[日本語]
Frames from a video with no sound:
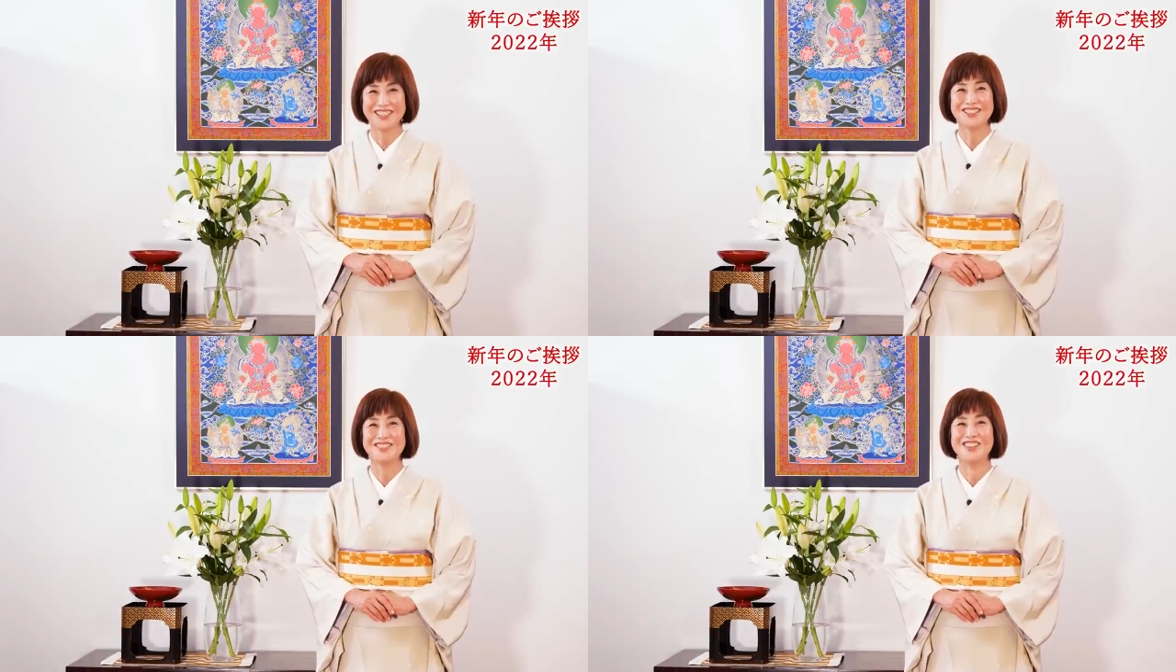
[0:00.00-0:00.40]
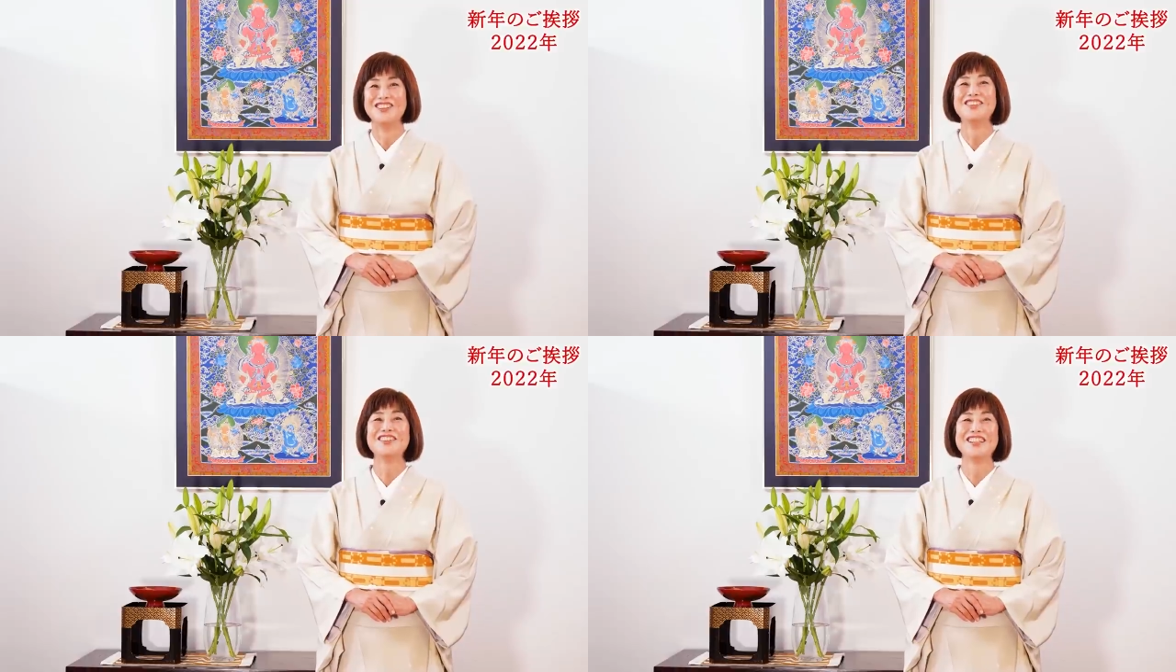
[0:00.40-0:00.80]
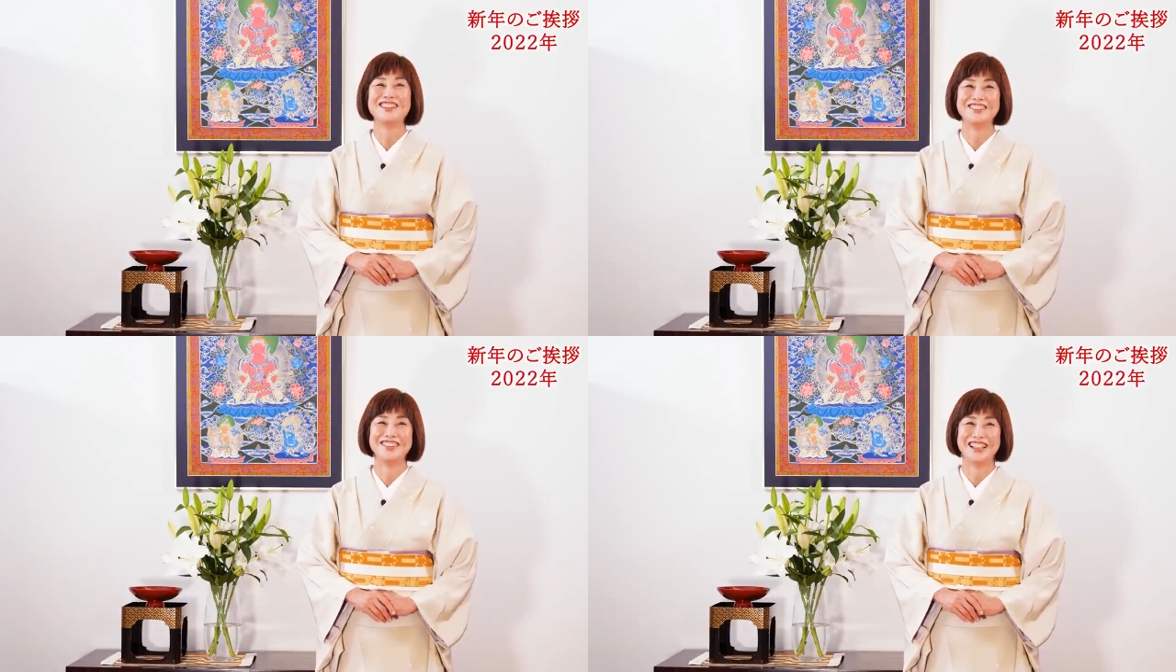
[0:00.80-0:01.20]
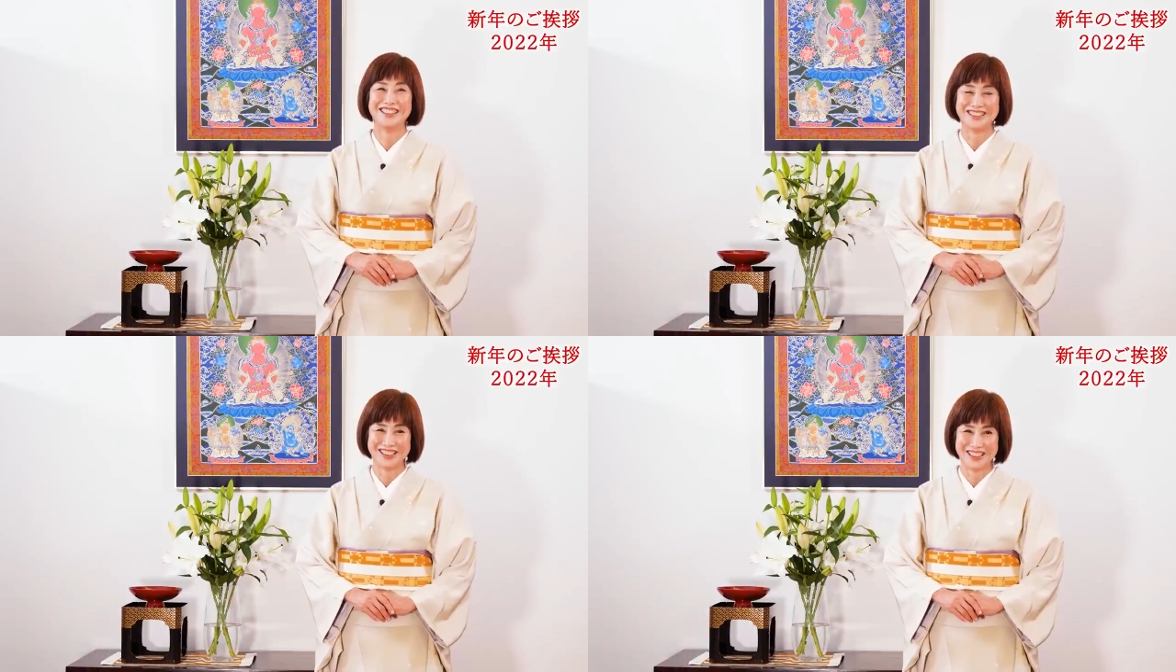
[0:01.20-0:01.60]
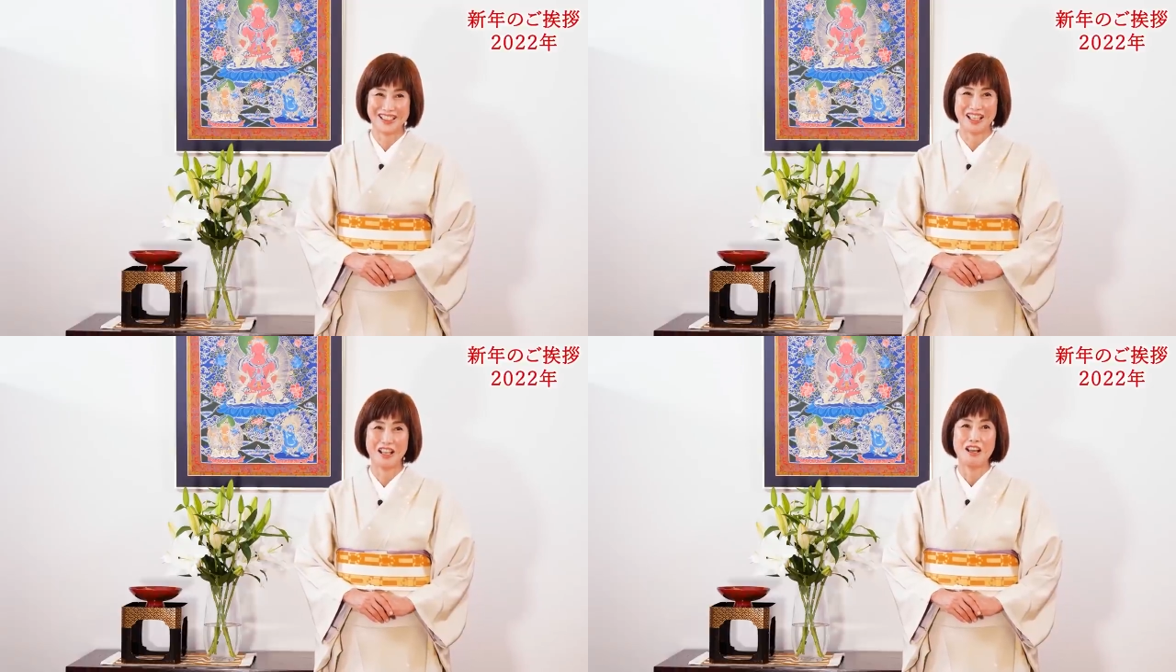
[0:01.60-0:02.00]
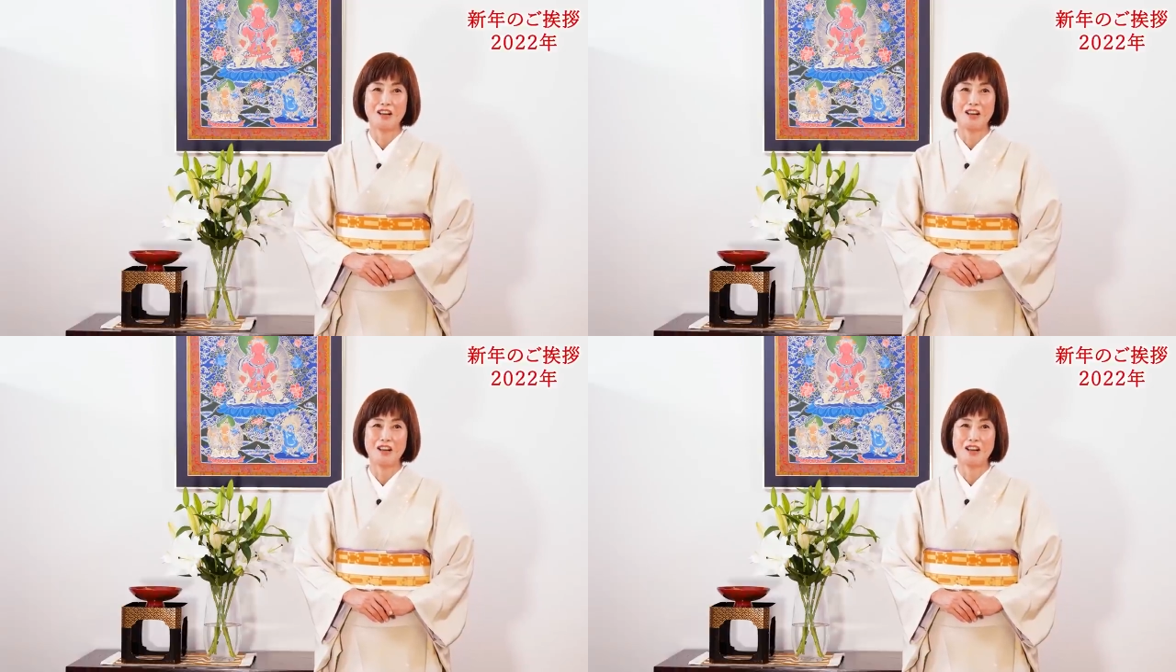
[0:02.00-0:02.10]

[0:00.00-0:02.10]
いつも大きく外れて